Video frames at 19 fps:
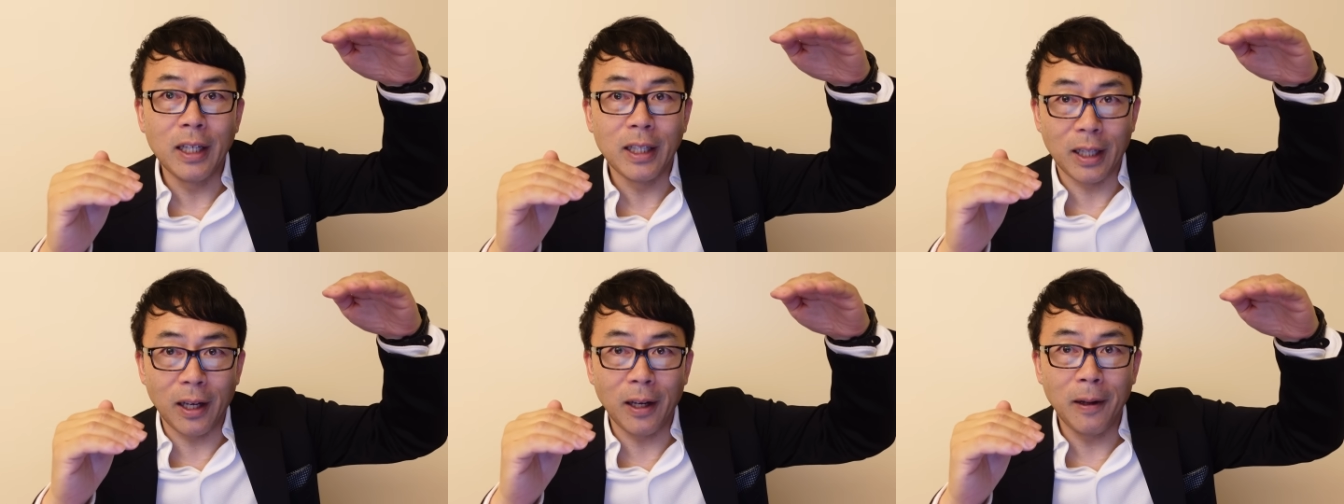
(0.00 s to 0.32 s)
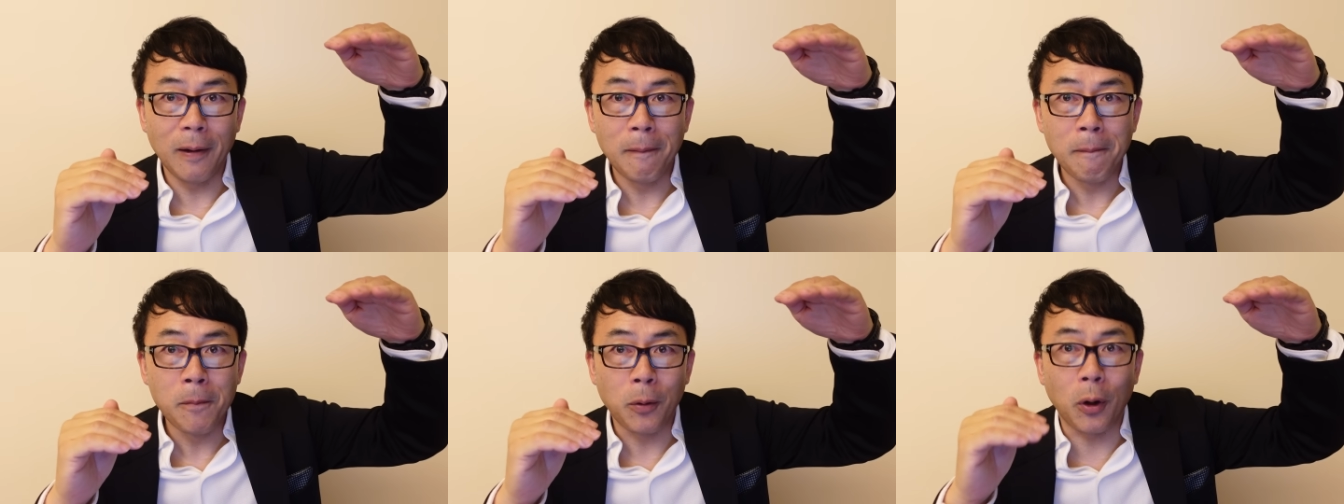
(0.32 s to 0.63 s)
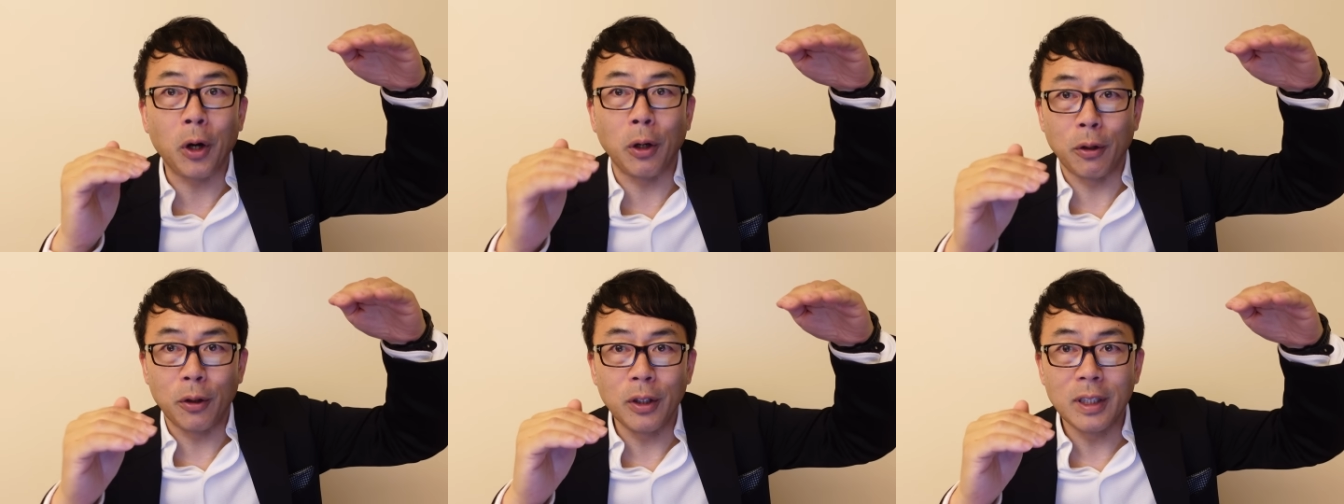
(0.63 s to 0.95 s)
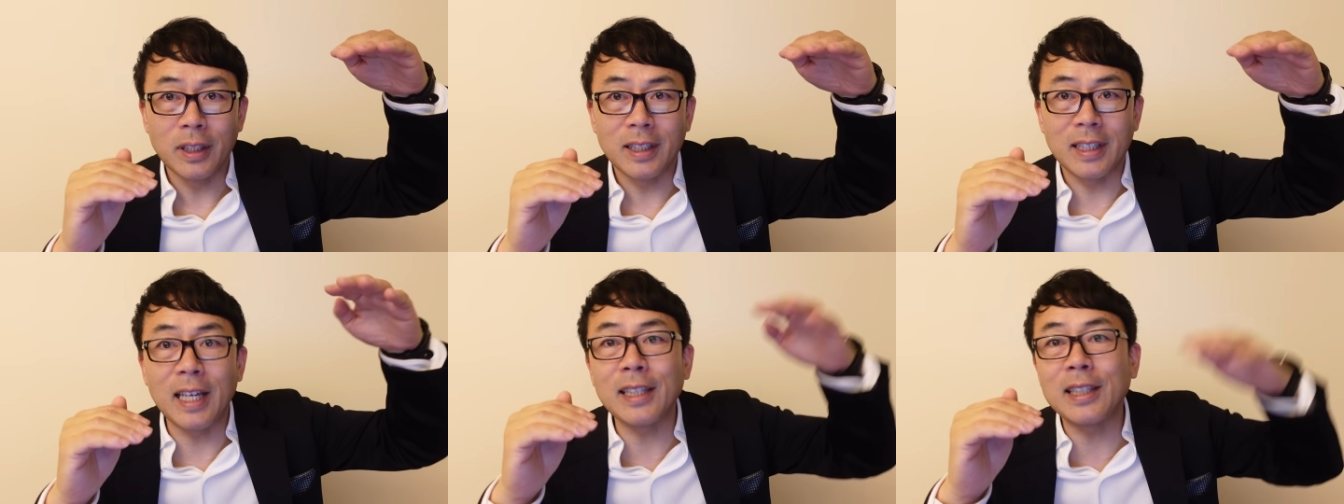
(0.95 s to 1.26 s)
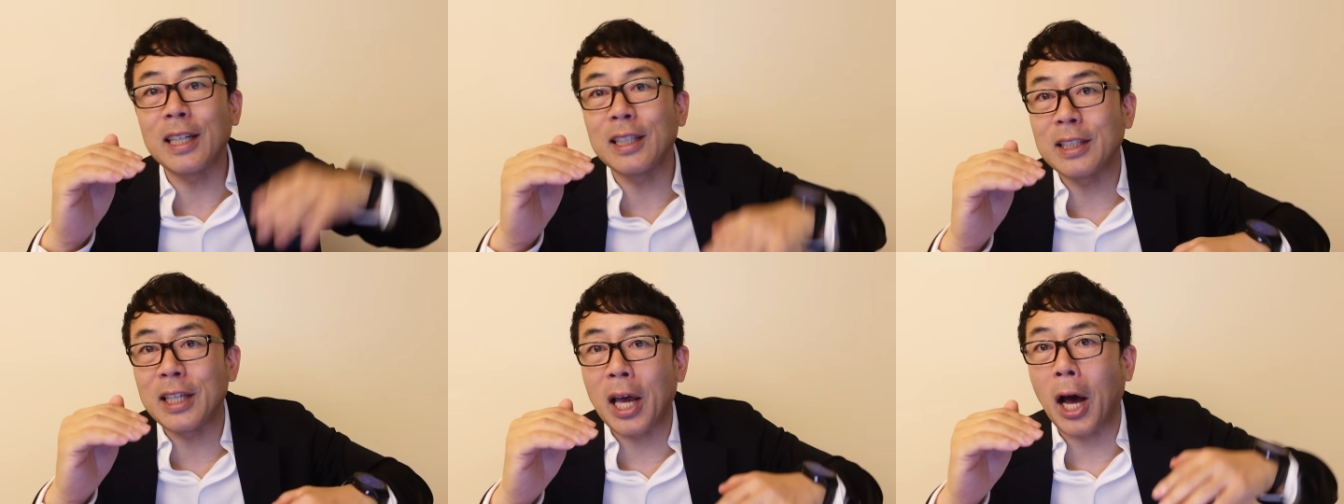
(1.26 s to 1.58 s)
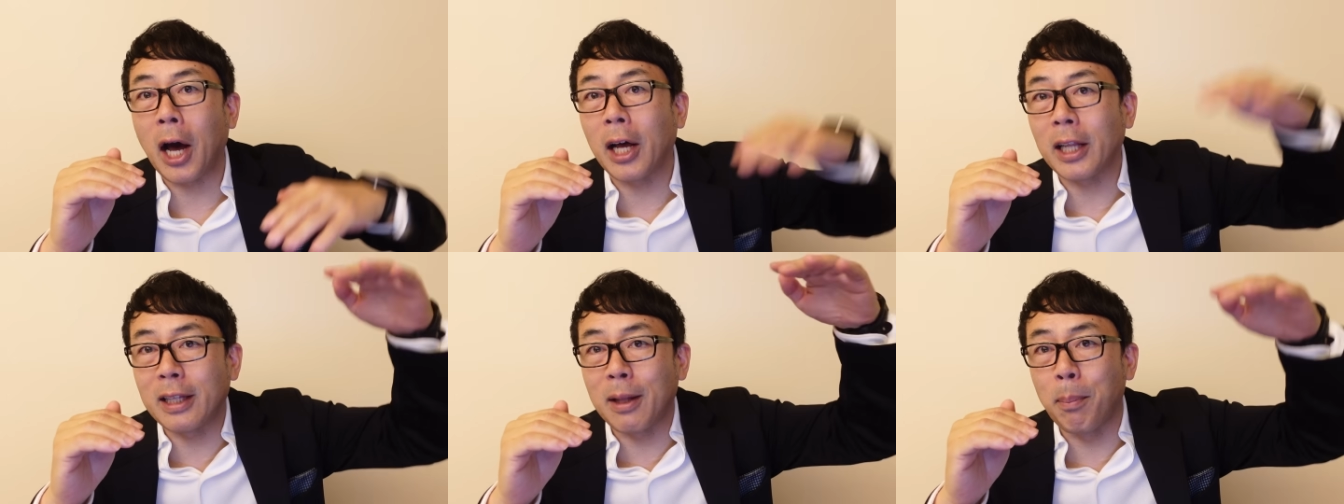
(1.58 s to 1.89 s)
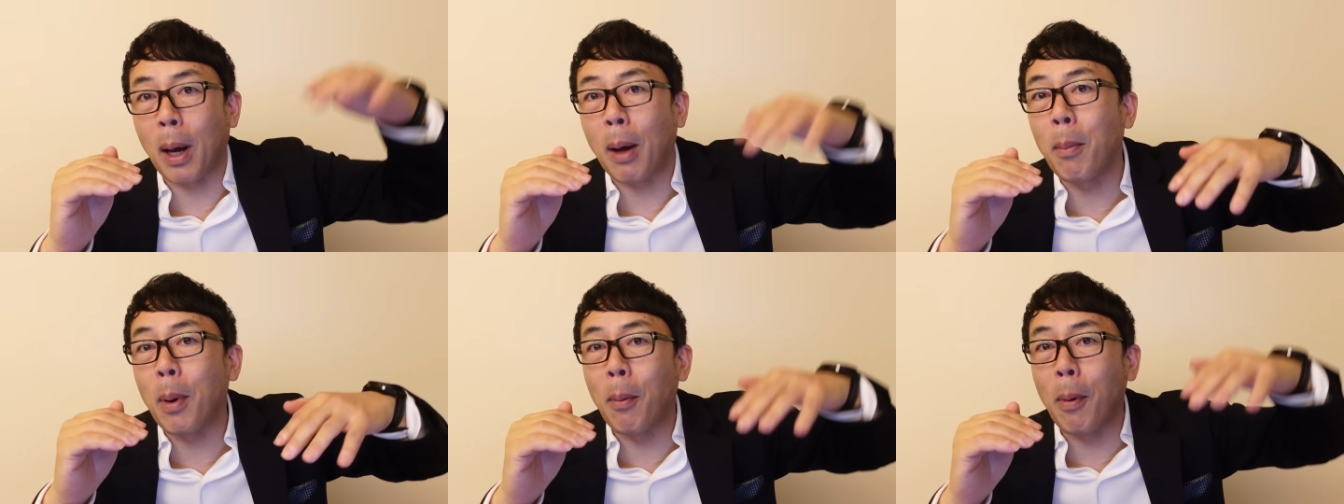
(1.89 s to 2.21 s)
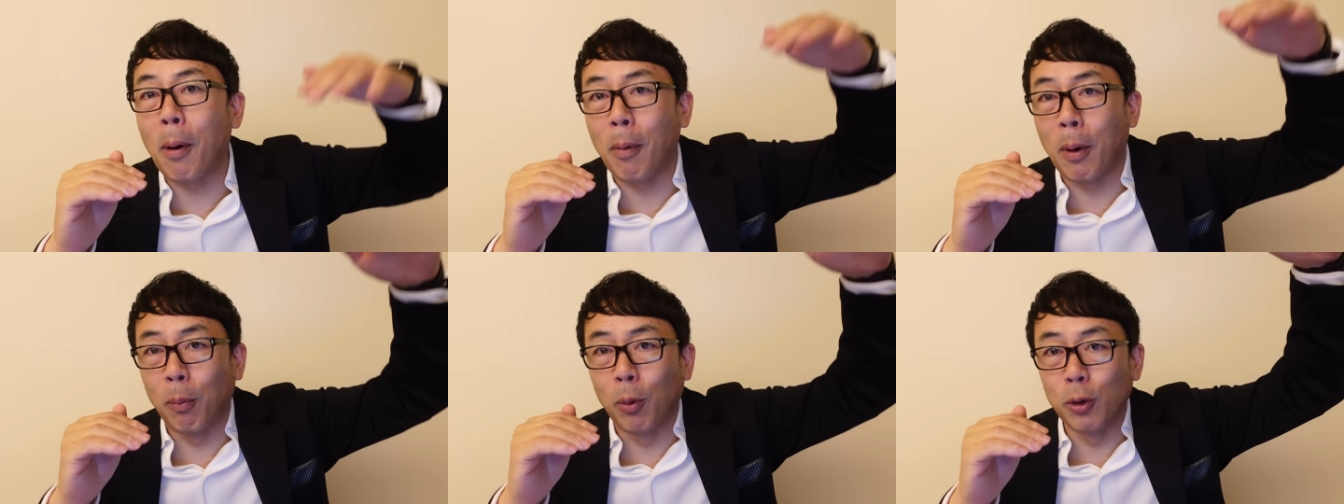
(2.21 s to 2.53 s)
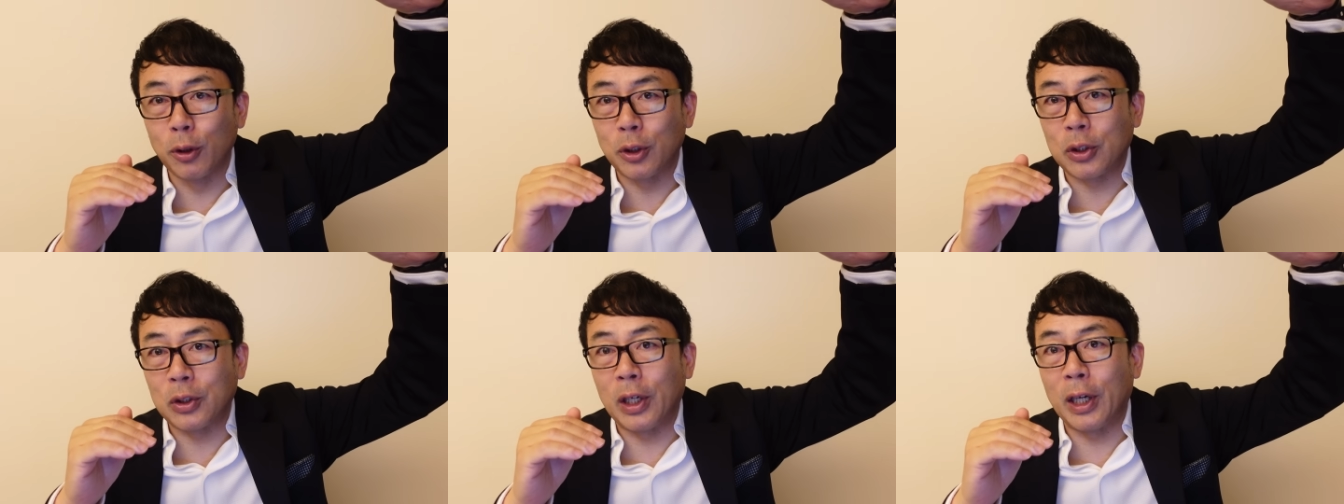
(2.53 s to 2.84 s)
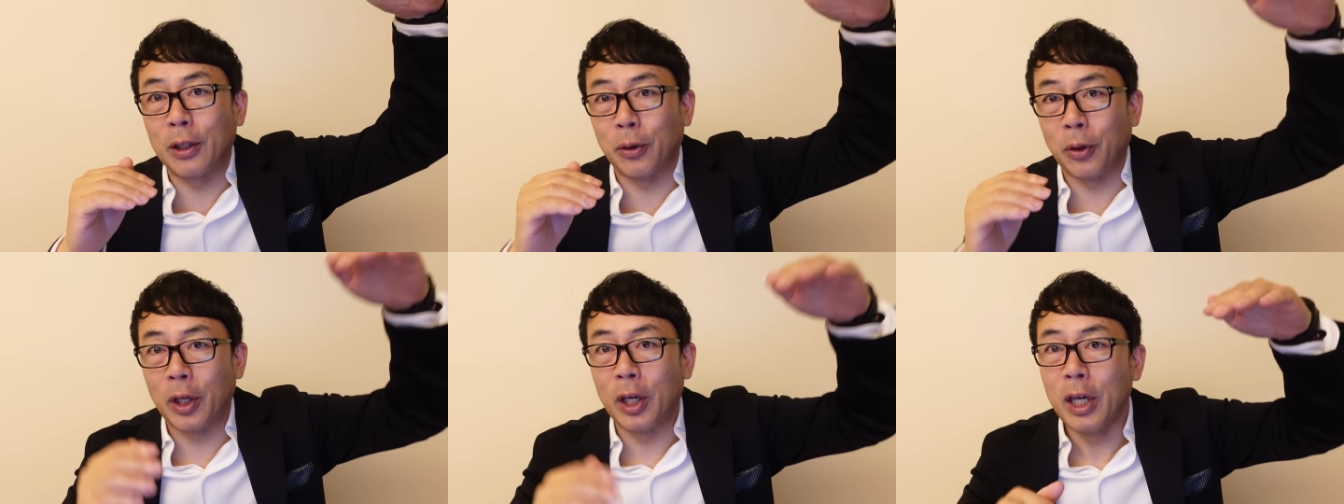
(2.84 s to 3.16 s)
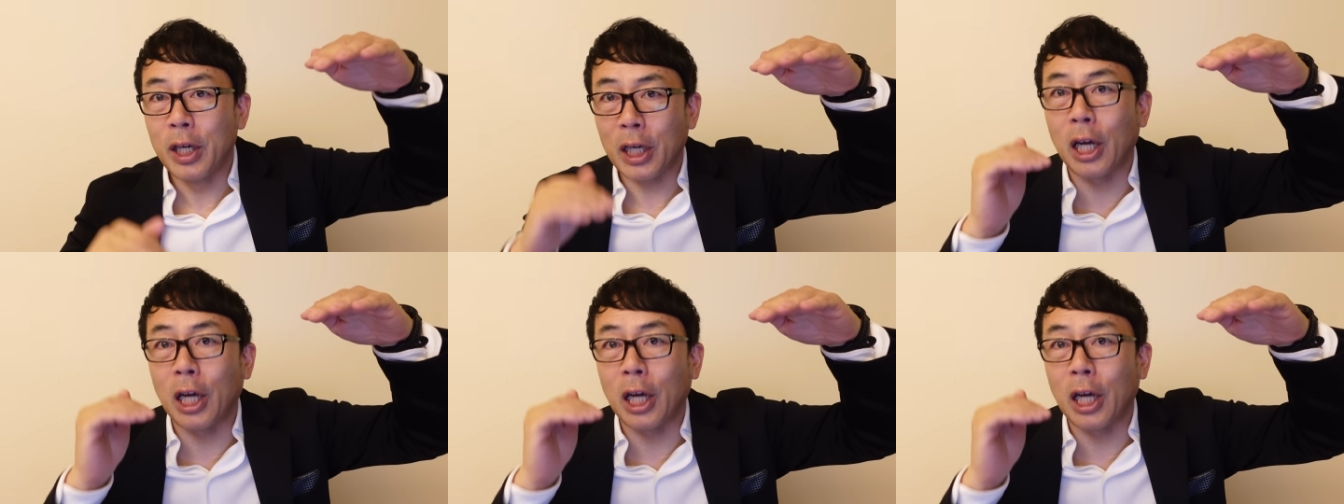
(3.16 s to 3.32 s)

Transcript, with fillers: ね、わかる生産性上がってバンバンバンバン物作られるのに